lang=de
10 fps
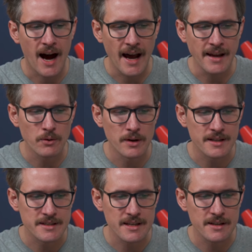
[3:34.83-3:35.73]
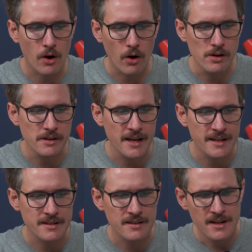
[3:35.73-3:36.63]
110
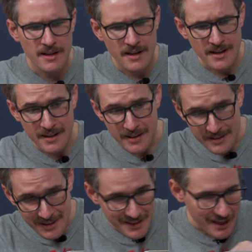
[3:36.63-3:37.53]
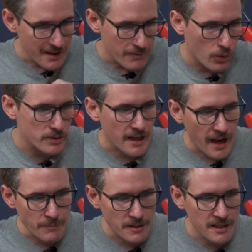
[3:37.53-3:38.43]
Allnet äh, DD und dann
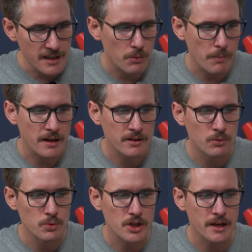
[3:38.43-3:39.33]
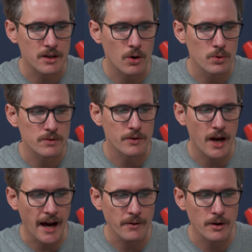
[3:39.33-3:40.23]
habt ihr hier nochmal einen Gutscheincode, wo
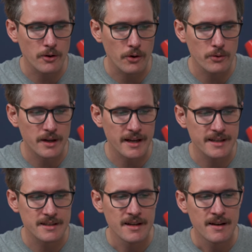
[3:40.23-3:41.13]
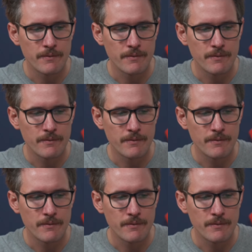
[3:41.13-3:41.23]
ihr 100 Euro kriegt.